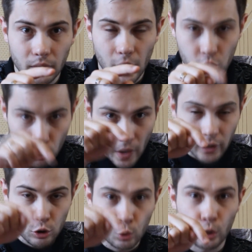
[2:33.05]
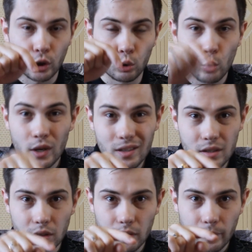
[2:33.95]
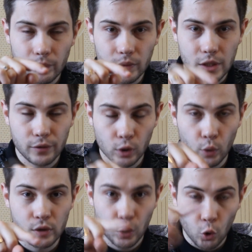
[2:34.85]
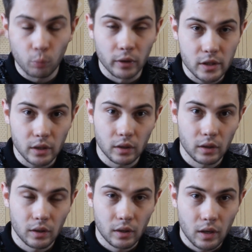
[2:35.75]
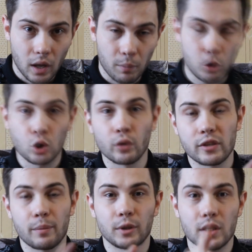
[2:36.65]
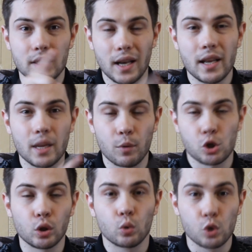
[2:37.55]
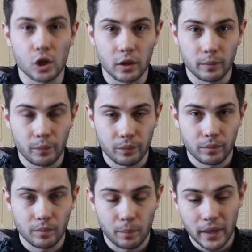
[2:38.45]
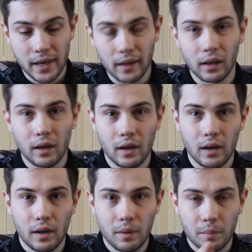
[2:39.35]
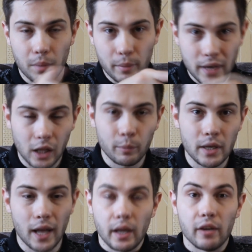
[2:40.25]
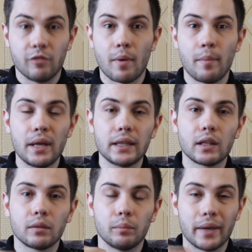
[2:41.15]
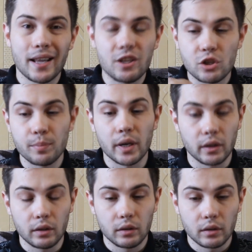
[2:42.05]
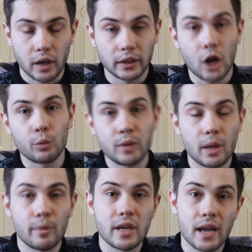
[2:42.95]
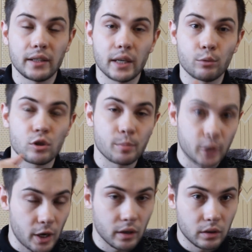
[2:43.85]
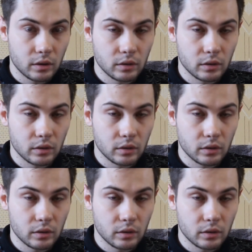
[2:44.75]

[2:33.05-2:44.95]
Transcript: А чувак из города Туринск, Свердловской области, обошел все подразделения и пошел кушать. Поел, поменял меня. И в момент моей смены, когда он меня меняет, я говорю, смотри,